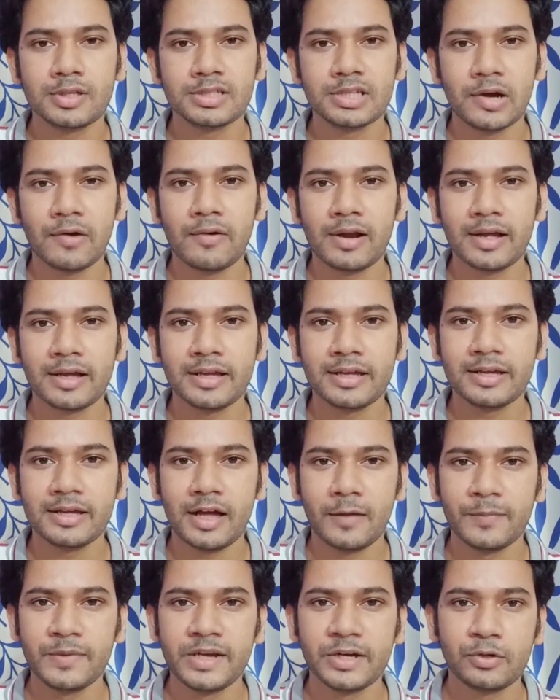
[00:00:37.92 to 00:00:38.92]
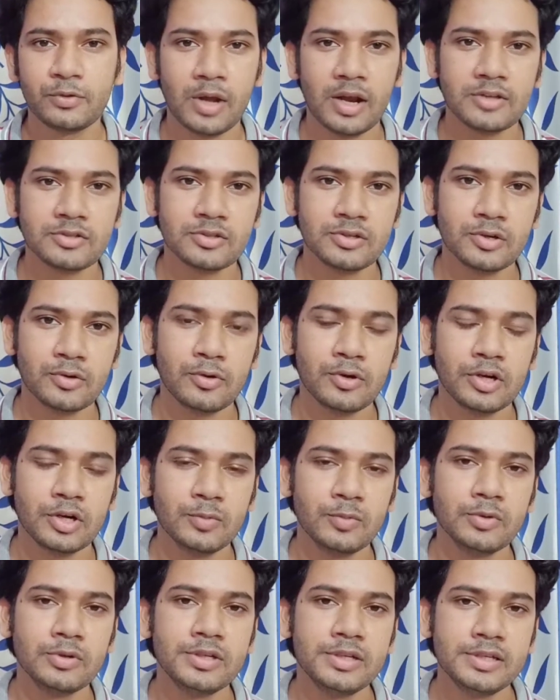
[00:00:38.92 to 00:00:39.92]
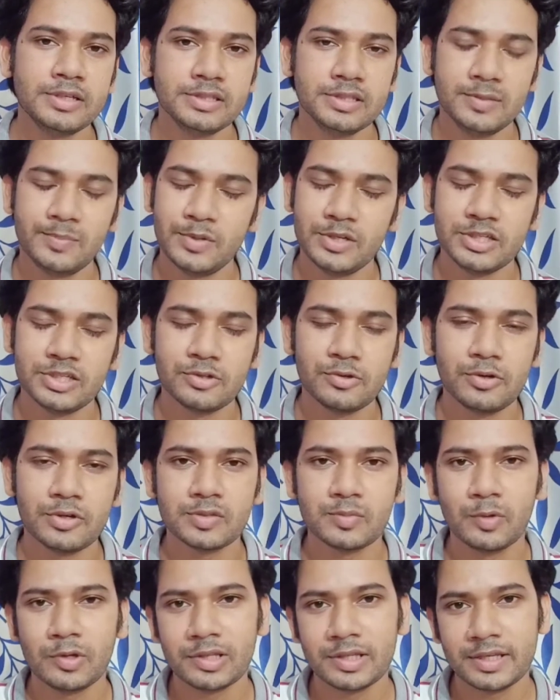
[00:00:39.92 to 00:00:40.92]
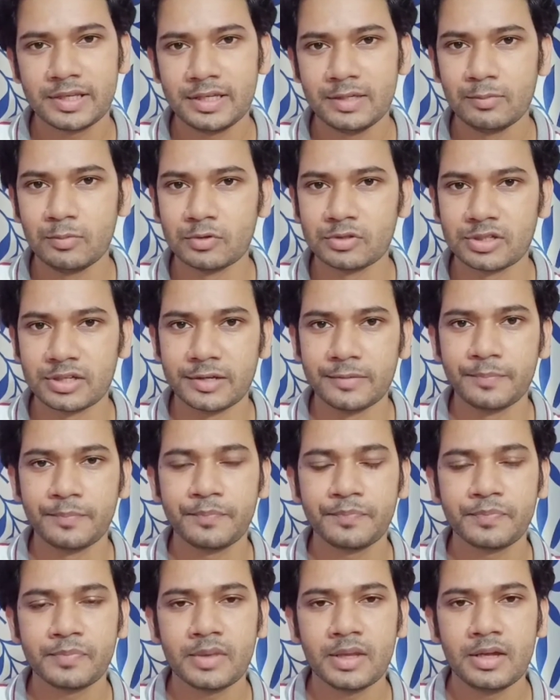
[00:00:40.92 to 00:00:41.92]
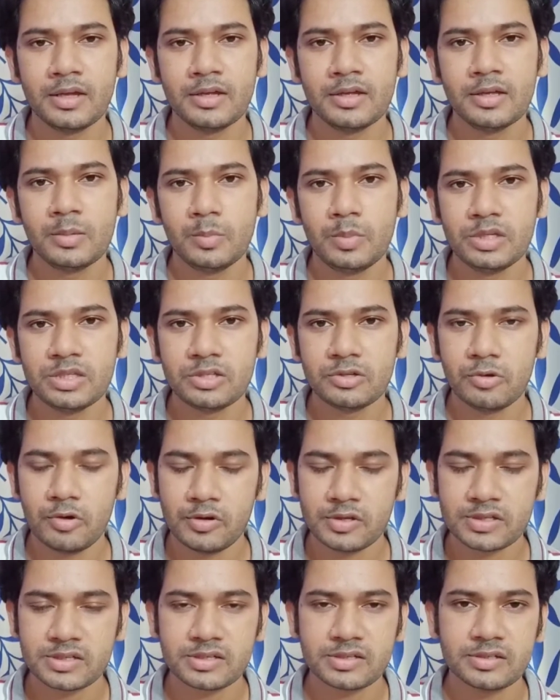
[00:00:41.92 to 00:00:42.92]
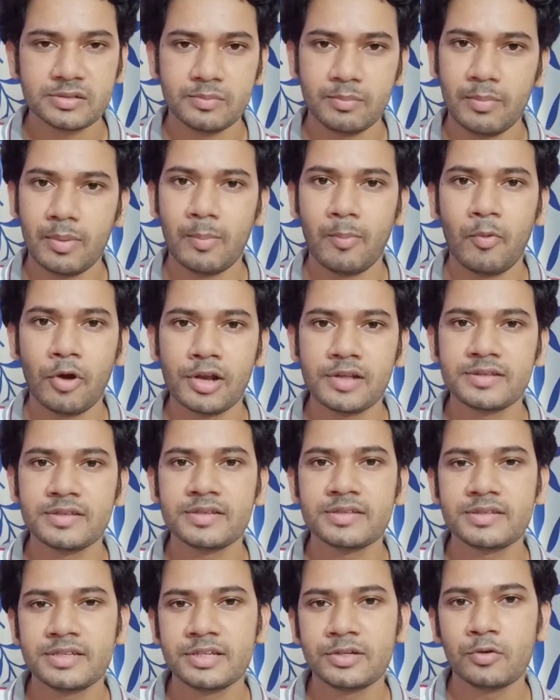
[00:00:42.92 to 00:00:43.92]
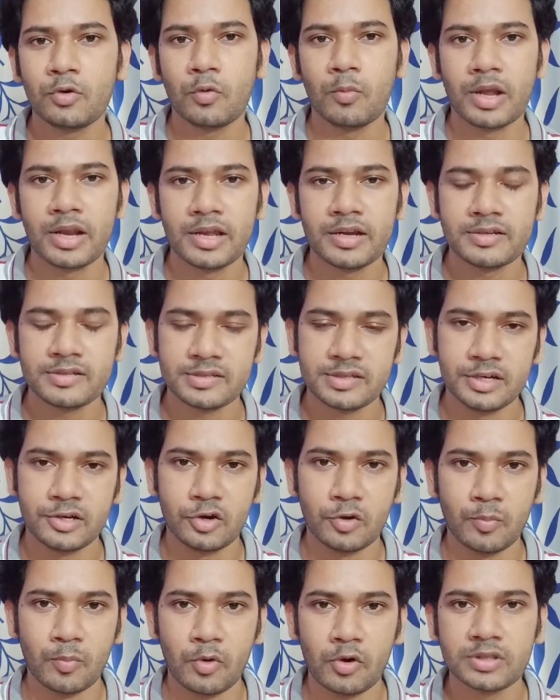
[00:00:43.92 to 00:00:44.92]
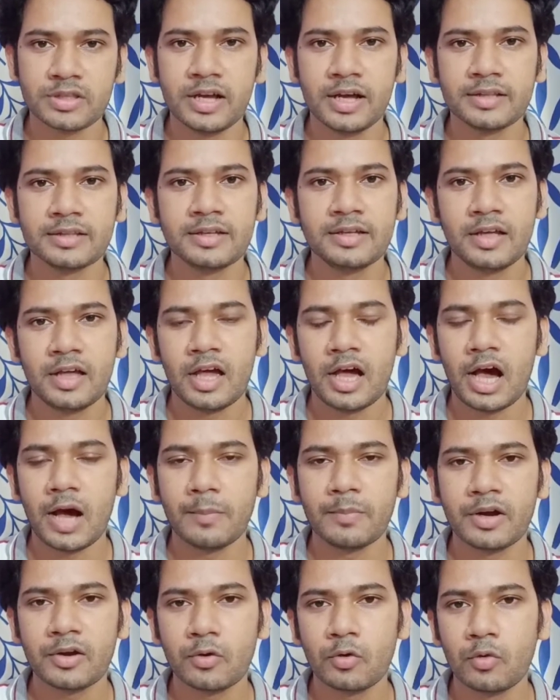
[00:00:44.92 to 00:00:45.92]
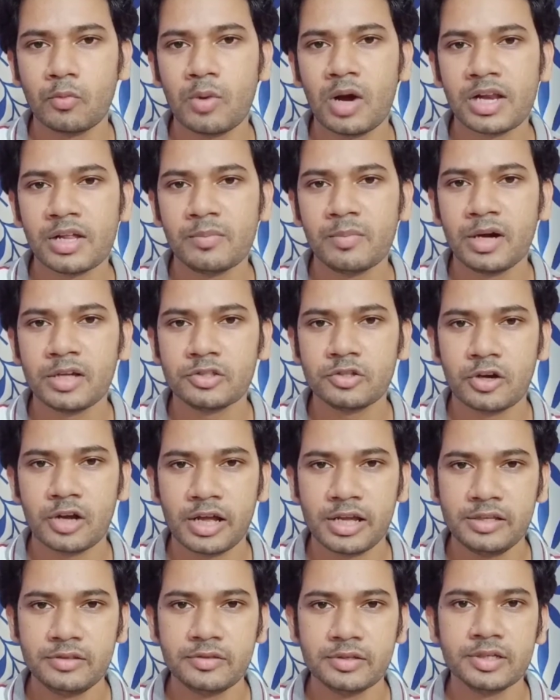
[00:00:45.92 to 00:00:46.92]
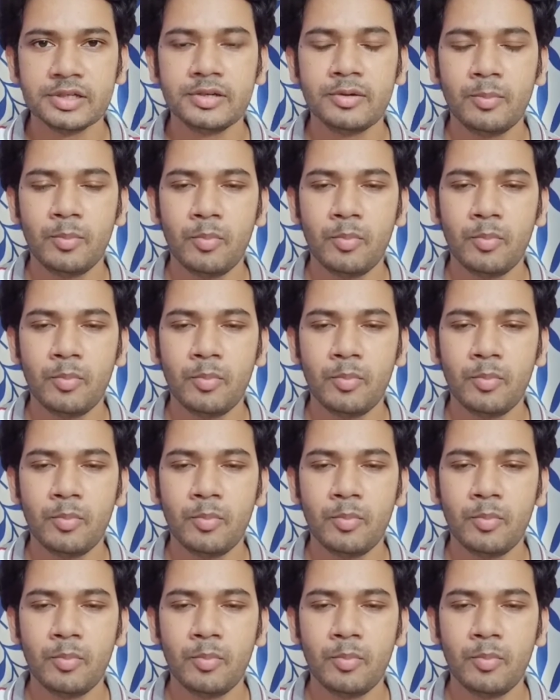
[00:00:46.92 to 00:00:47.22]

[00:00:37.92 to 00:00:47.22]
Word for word: করে যাওয়ার আগে আমি একটু আলোচনা করে নেব যে পিসিওএস বলতে কি বোঝায় পিসিওএস বা পলিসিস্টিক ওভারিয়ান সিন্ড্রোম অর্থাৎ আপনার ওভারি বা জরায়ুতে